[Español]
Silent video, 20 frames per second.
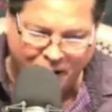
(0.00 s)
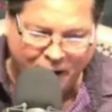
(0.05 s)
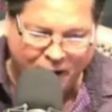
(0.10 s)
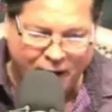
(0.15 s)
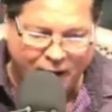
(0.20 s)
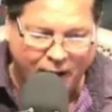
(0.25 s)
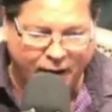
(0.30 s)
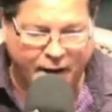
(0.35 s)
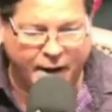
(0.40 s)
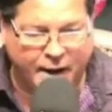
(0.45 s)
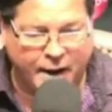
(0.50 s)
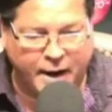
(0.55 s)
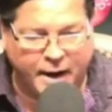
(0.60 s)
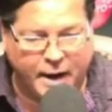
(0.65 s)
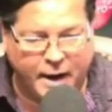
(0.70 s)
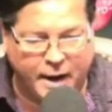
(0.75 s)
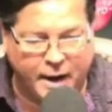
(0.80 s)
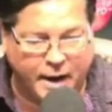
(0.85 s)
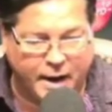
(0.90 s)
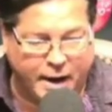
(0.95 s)

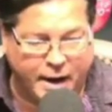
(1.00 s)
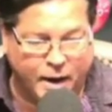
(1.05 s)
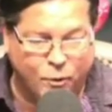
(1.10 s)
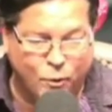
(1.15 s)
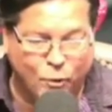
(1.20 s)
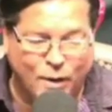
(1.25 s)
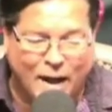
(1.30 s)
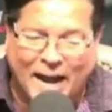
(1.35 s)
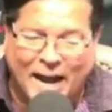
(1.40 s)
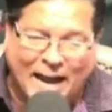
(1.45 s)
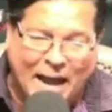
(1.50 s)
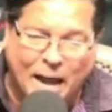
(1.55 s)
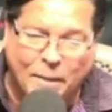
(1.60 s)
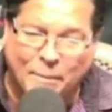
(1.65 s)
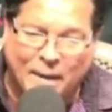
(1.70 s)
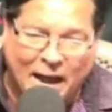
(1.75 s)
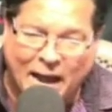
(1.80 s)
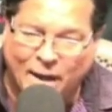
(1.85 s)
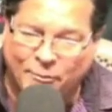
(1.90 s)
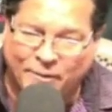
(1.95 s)
eh, en una
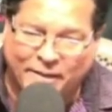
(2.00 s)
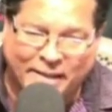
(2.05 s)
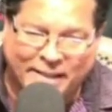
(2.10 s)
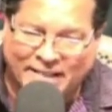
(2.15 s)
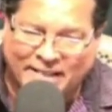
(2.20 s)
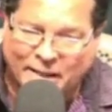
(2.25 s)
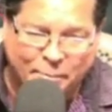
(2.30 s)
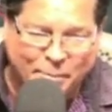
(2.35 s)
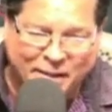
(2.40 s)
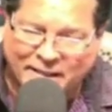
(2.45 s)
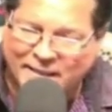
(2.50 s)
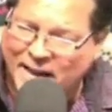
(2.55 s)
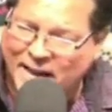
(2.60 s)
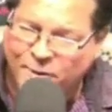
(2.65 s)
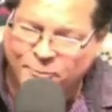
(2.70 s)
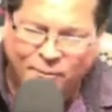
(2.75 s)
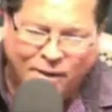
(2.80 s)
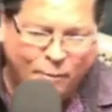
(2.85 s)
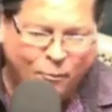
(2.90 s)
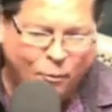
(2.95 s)
Cámara evidentemente a
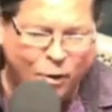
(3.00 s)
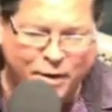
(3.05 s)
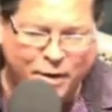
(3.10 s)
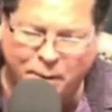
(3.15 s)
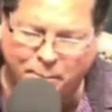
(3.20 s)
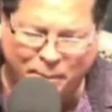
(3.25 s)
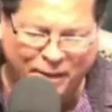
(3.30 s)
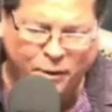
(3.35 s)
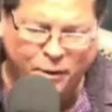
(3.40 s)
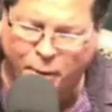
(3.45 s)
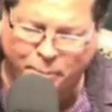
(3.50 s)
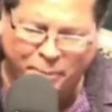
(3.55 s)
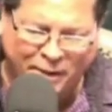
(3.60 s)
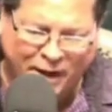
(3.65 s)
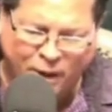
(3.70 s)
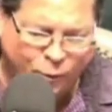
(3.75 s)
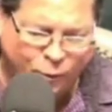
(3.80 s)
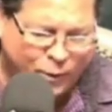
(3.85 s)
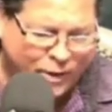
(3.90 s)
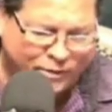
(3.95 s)
favor de Pedro
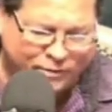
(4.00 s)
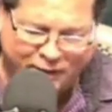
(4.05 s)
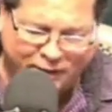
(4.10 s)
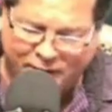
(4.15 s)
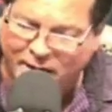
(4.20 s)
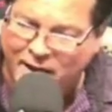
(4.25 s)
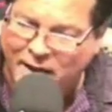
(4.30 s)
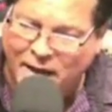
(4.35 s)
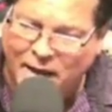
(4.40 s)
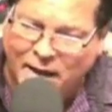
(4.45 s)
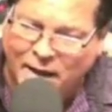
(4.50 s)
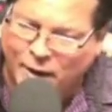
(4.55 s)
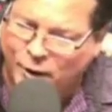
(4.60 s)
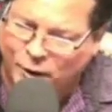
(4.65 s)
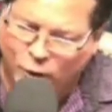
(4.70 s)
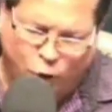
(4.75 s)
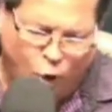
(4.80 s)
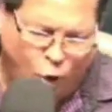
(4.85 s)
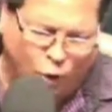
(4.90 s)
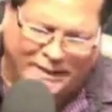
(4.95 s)
Pierluisi
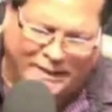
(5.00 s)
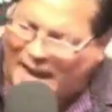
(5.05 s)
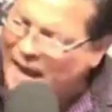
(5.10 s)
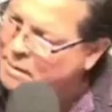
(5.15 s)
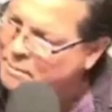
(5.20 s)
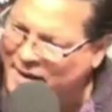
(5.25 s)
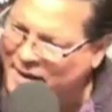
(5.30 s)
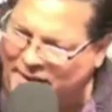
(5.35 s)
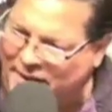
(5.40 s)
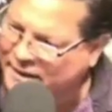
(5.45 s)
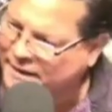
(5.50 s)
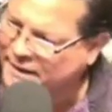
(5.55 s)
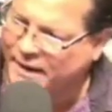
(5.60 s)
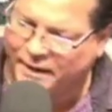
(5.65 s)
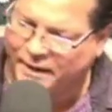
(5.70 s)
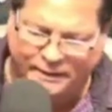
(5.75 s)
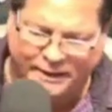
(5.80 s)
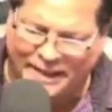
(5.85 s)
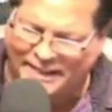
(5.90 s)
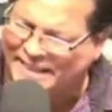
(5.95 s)
totalmente,
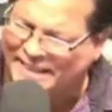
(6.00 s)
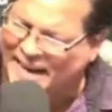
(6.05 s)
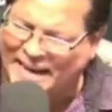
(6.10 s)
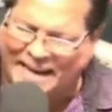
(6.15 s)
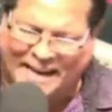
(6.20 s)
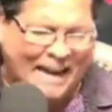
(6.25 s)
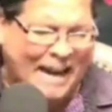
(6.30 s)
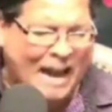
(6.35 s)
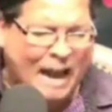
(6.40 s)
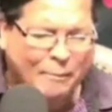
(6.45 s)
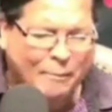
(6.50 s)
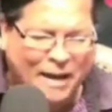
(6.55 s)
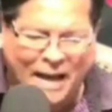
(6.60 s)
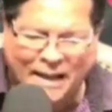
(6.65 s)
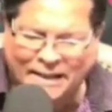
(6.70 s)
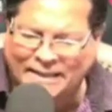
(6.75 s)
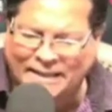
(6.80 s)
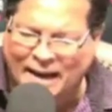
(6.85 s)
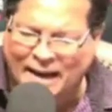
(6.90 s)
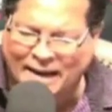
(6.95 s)
desde el que habla
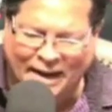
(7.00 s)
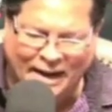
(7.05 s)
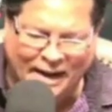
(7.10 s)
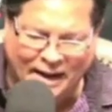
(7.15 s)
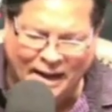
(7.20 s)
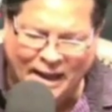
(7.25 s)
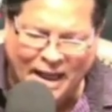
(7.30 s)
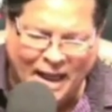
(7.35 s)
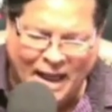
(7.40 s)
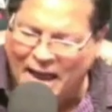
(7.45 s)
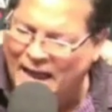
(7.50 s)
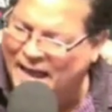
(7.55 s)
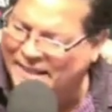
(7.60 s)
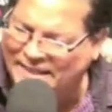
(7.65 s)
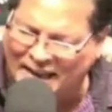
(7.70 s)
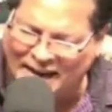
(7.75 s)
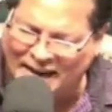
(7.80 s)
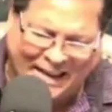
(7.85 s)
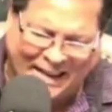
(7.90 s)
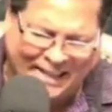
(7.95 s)
hasta que hasta
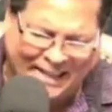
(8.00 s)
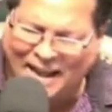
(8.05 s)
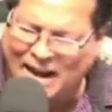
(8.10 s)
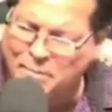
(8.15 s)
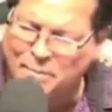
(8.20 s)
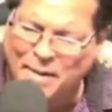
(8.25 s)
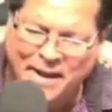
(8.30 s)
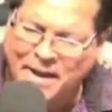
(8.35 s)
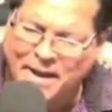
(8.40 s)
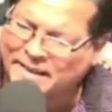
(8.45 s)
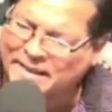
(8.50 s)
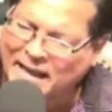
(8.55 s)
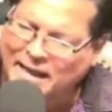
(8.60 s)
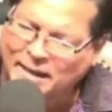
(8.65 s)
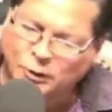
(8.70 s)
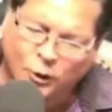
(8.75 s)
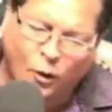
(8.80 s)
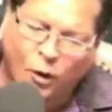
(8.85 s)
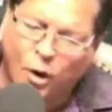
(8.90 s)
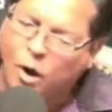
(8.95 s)
el que da el
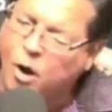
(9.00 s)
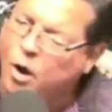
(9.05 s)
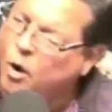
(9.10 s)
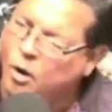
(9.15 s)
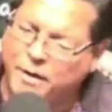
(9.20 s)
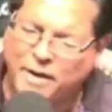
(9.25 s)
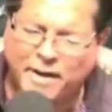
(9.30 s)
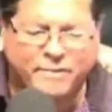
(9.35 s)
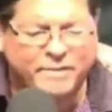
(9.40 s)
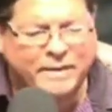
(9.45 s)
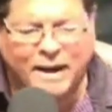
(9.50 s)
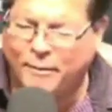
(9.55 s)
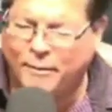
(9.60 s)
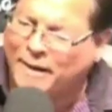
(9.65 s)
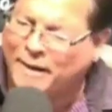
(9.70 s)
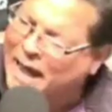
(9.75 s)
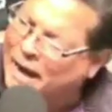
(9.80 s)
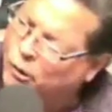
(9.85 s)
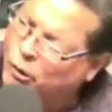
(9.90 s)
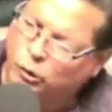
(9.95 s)
malletazo. Oye, se le ve
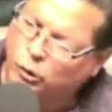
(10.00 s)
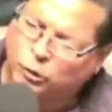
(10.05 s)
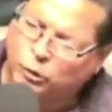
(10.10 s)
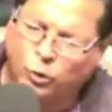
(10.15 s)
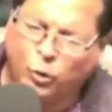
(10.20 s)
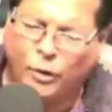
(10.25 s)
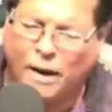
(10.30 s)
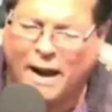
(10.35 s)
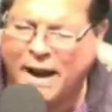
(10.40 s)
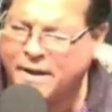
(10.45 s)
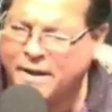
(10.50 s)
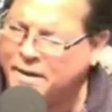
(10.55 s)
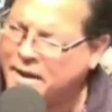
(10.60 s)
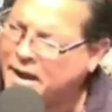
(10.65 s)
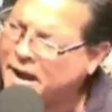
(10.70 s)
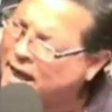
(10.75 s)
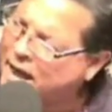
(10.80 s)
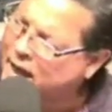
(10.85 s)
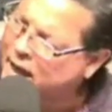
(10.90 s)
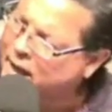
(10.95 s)
la costura
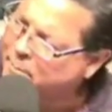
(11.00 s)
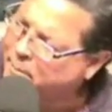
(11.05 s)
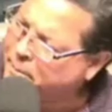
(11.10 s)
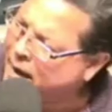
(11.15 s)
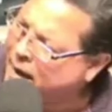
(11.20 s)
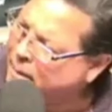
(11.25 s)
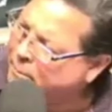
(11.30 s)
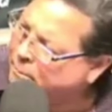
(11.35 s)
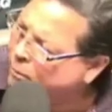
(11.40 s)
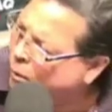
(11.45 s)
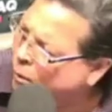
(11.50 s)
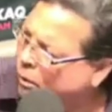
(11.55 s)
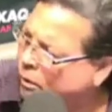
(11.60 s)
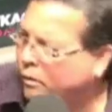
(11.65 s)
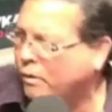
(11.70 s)
ya, papo.